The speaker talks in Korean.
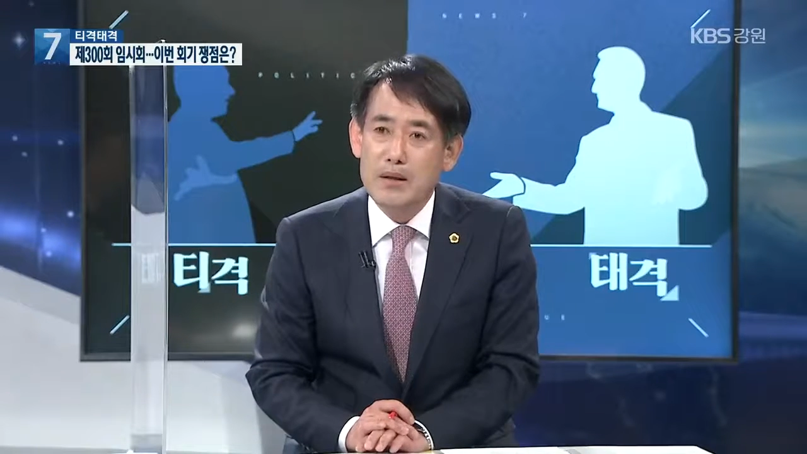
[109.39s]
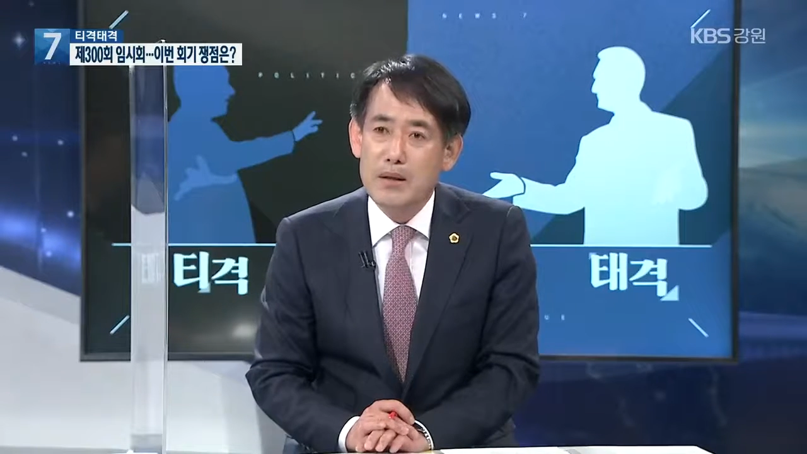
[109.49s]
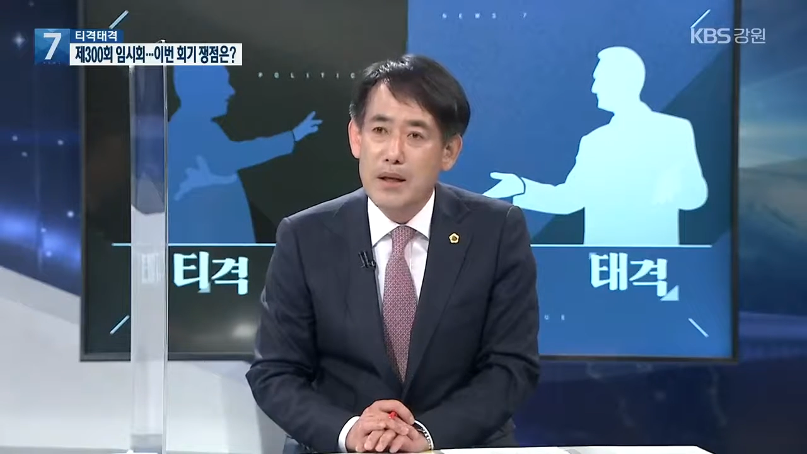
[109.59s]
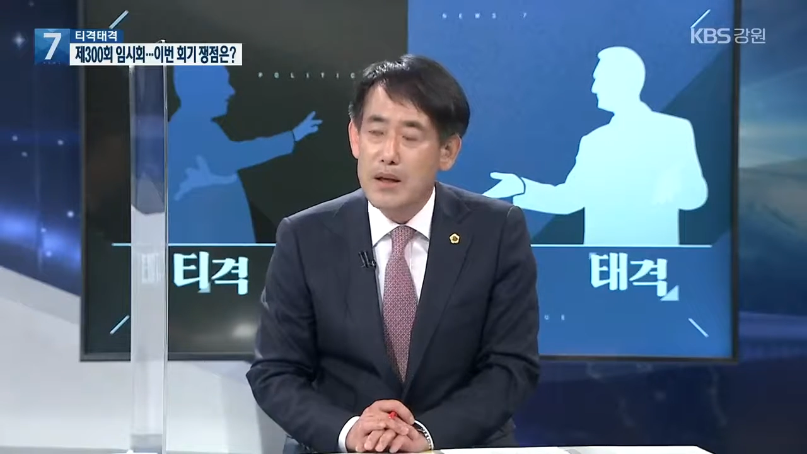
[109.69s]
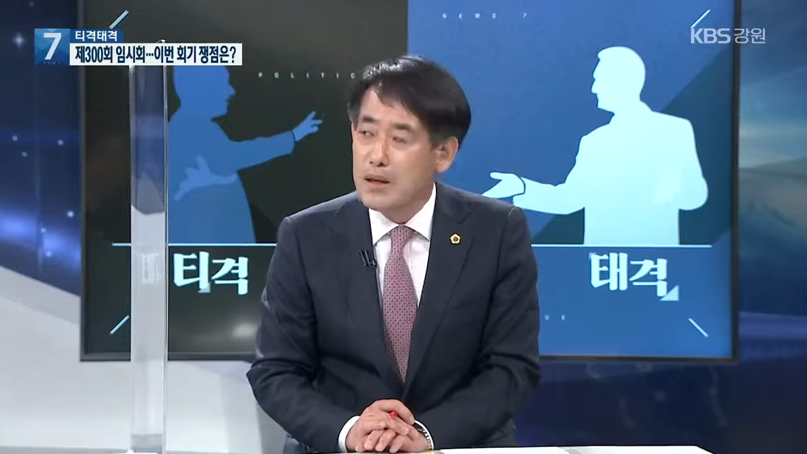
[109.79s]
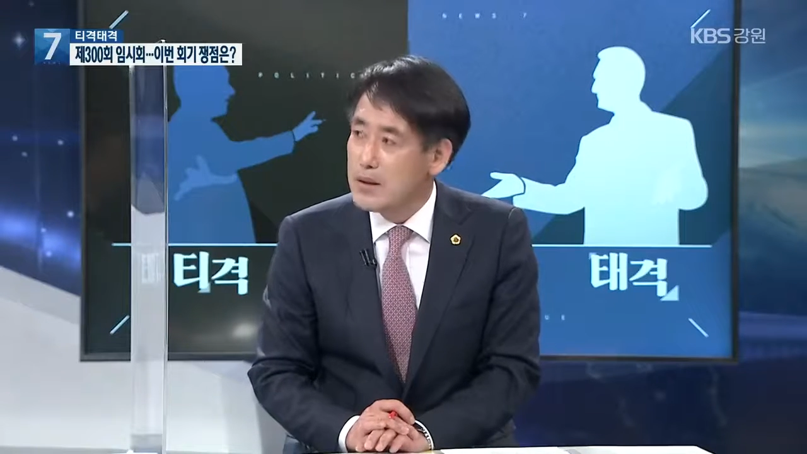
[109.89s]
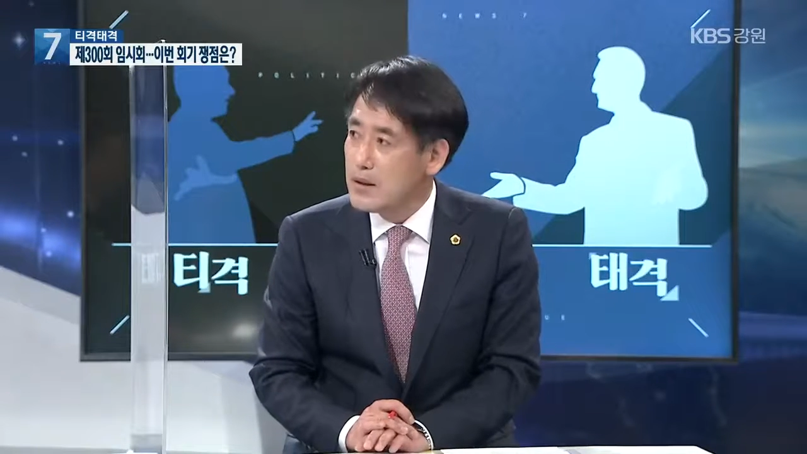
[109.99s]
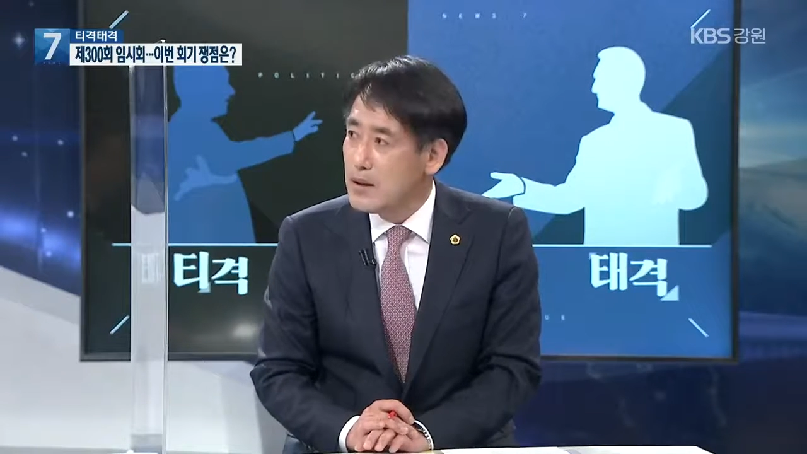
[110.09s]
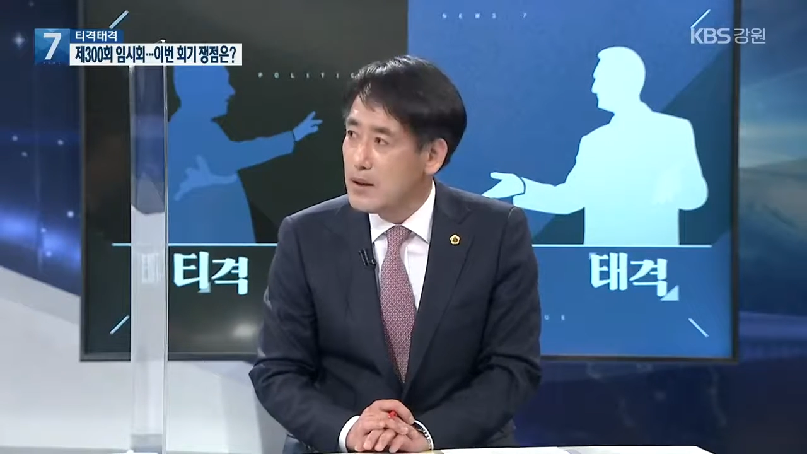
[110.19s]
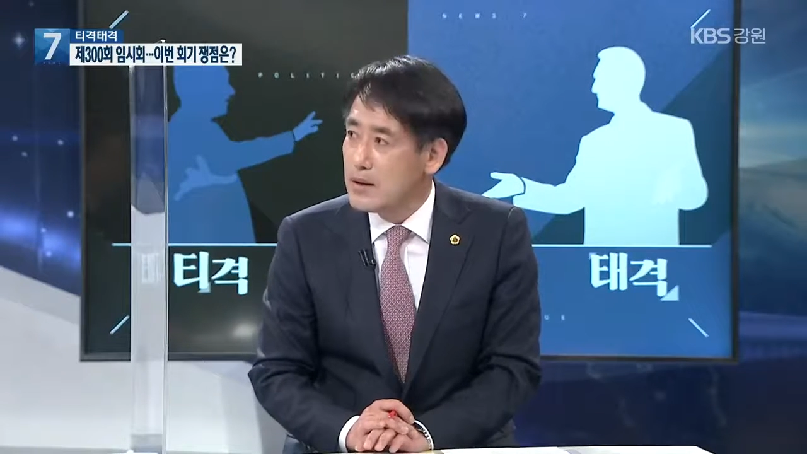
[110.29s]
내일
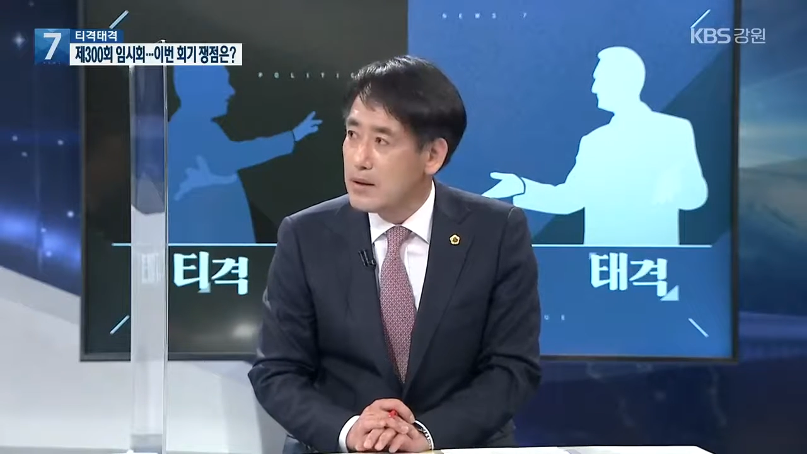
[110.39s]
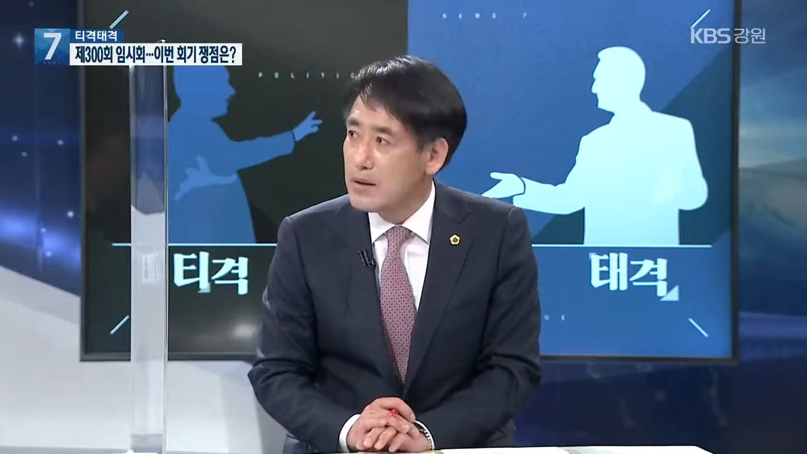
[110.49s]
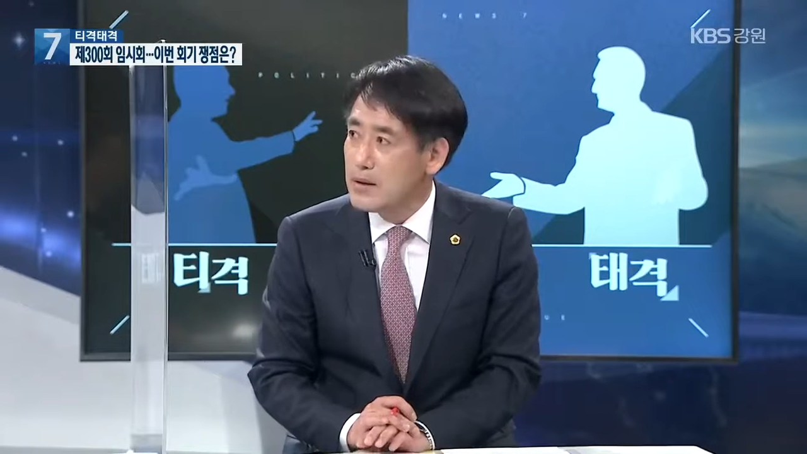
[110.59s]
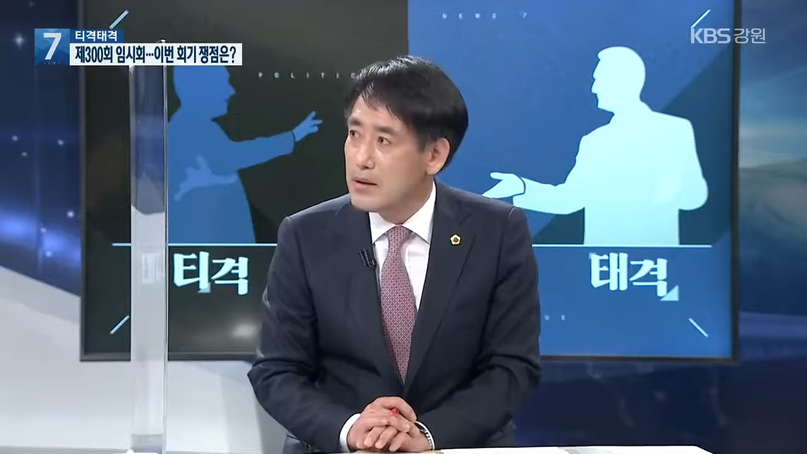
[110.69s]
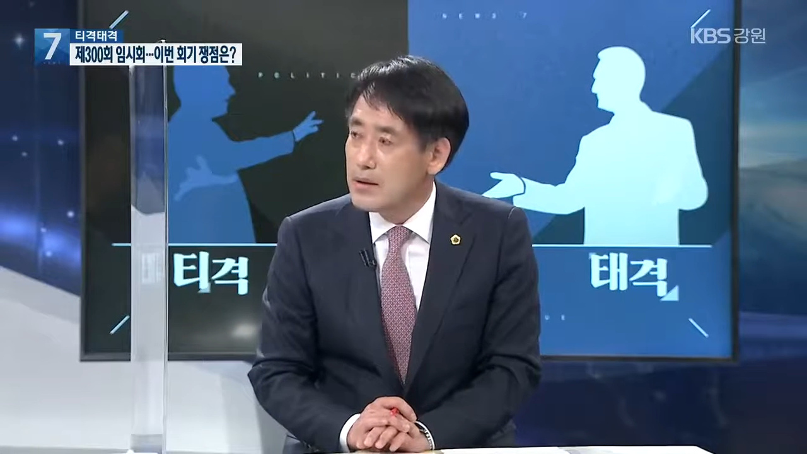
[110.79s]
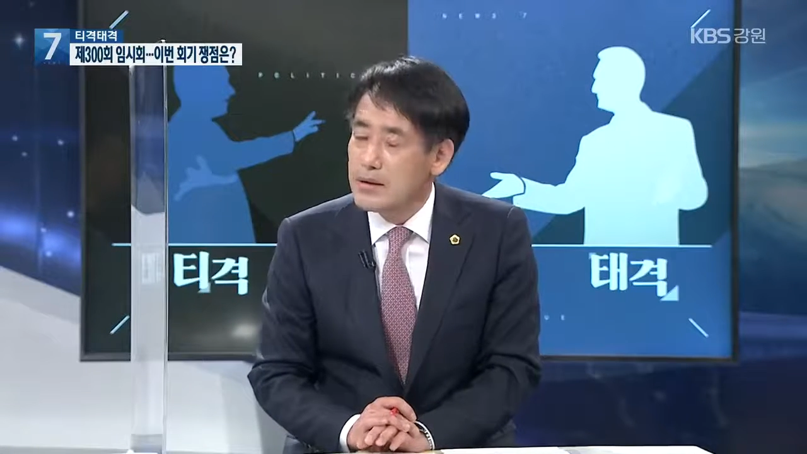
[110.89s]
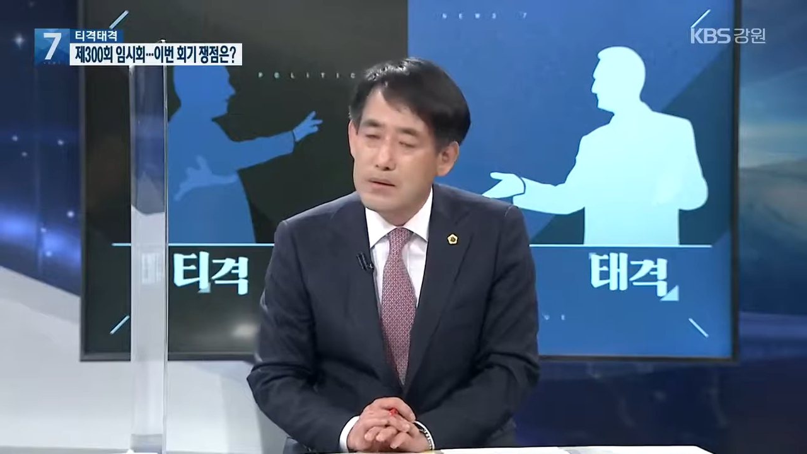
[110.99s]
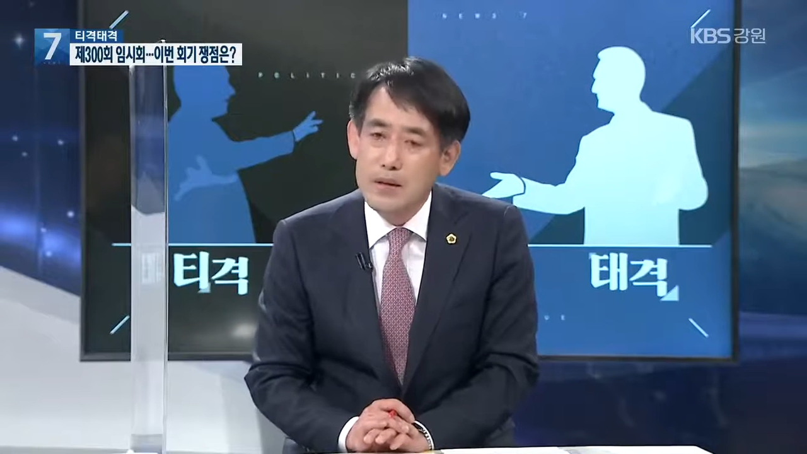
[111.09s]
이제 그